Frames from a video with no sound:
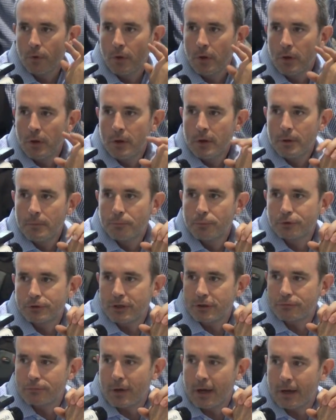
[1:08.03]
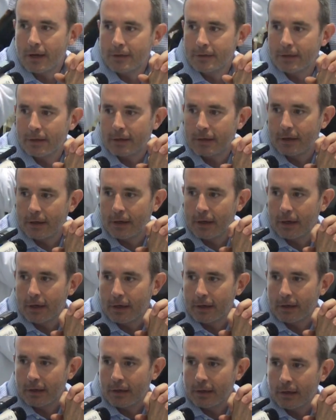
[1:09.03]
usted? Es pues que es una gente
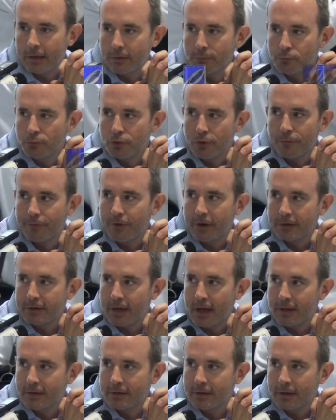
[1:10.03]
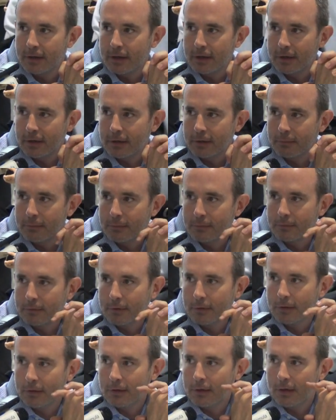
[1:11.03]
que, es muy ofertante,
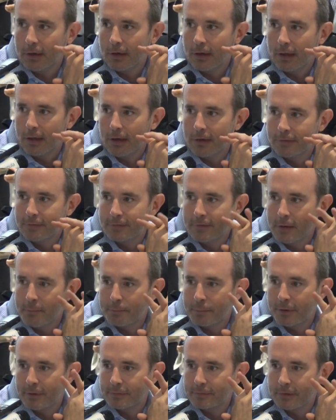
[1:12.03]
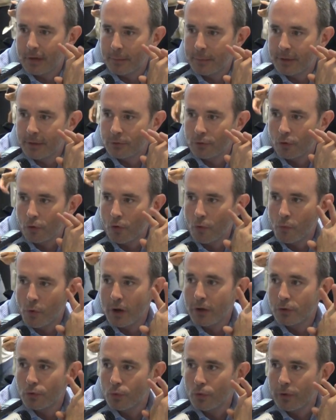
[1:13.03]
él, siempre está viendo cómo
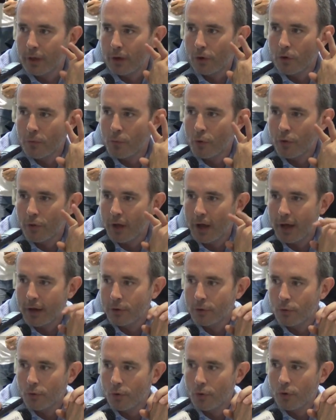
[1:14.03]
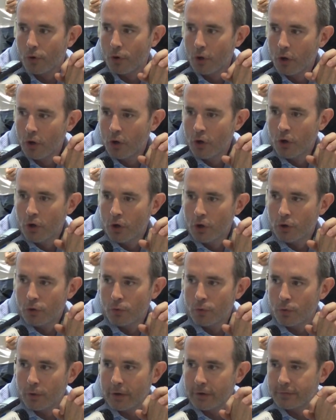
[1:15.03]
ayuda y cómo da, no,
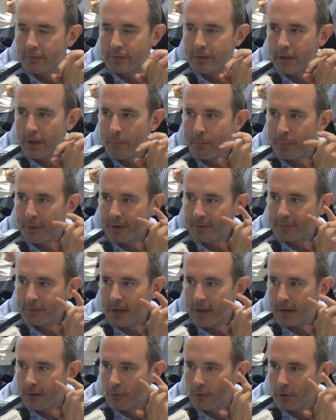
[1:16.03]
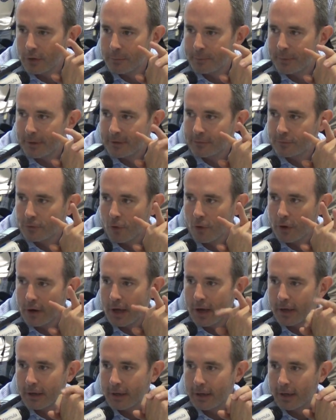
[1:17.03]
no es ni empresario ni
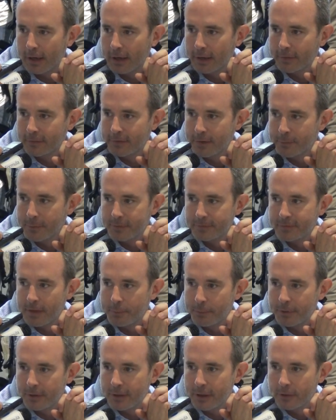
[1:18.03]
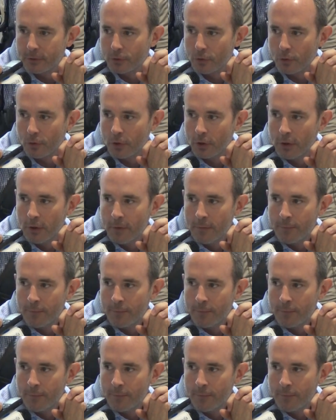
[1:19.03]
persona que siempre está pidiendo